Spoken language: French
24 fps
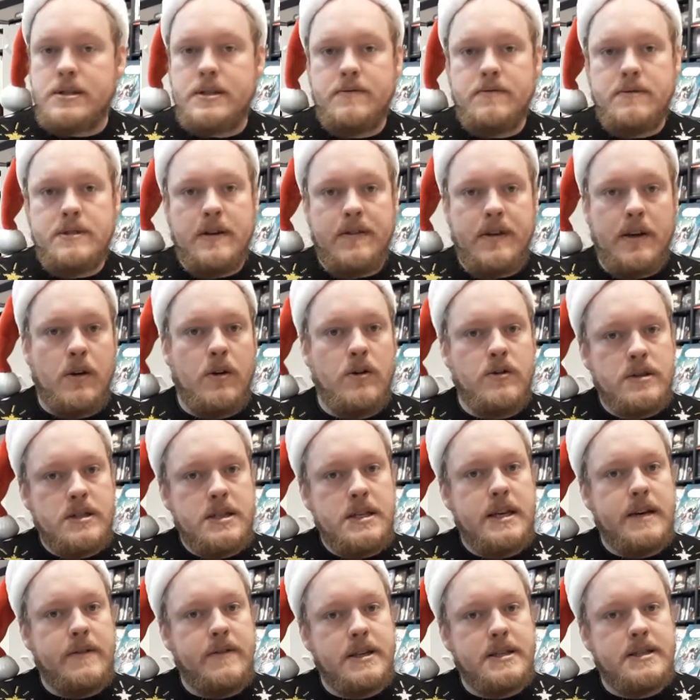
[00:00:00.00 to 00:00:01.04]
si vous avez
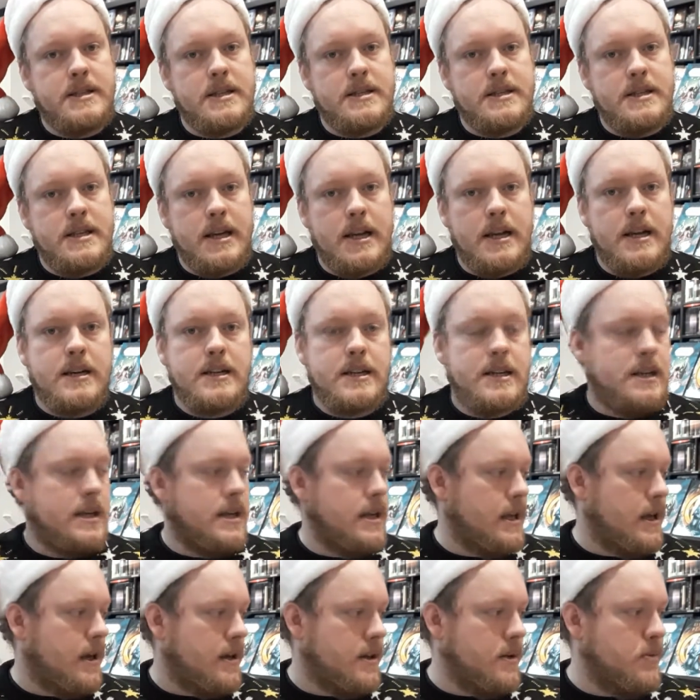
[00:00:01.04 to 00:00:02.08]
grandi avec cette série-là
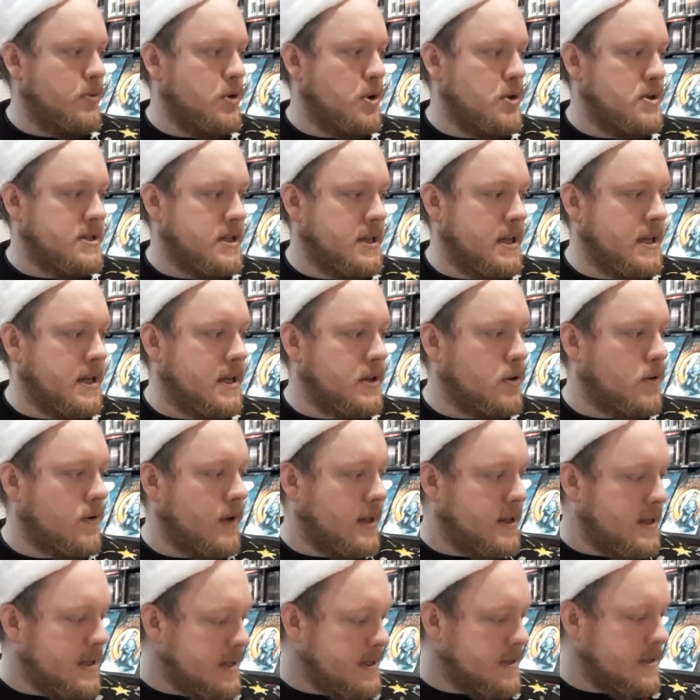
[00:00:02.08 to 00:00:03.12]
qui est débuté dans des années
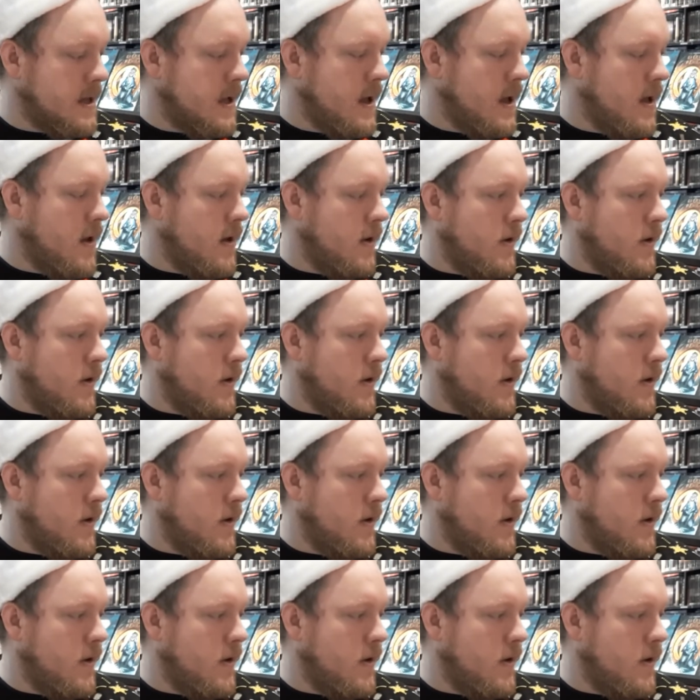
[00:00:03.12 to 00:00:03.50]
90,